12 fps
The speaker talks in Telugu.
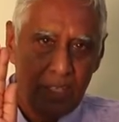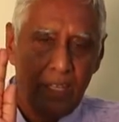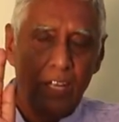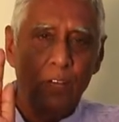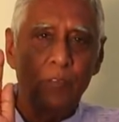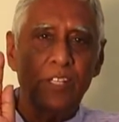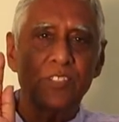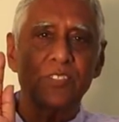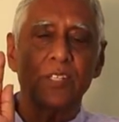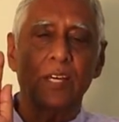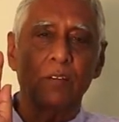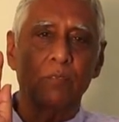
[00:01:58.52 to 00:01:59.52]
నేను మీకు
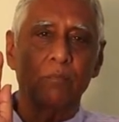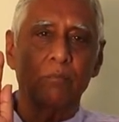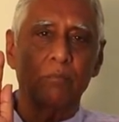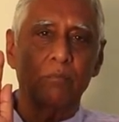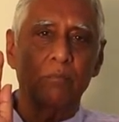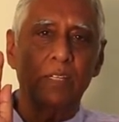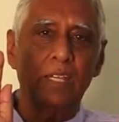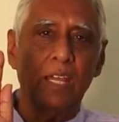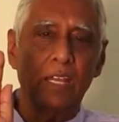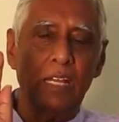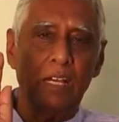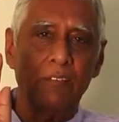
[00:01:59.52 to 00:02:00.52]
ఇస్తాను మీకు
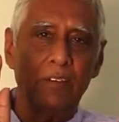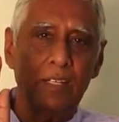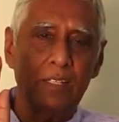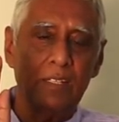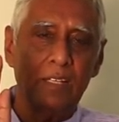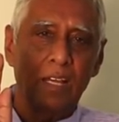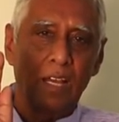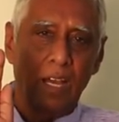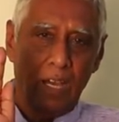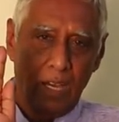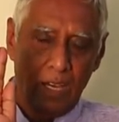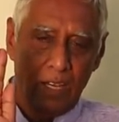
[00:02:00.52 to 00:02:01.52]
ఏం కావాలి
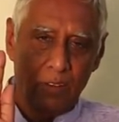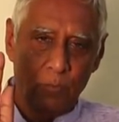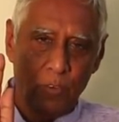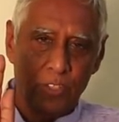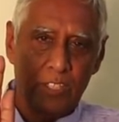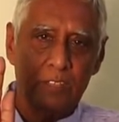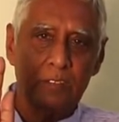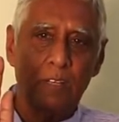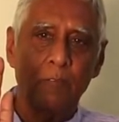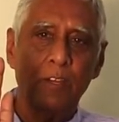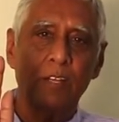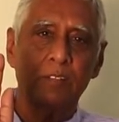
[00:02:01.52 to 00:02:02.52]
ఆహారం భోజన
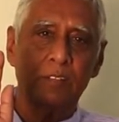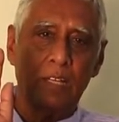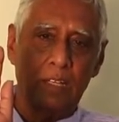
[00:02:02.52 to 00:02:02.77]
సమయం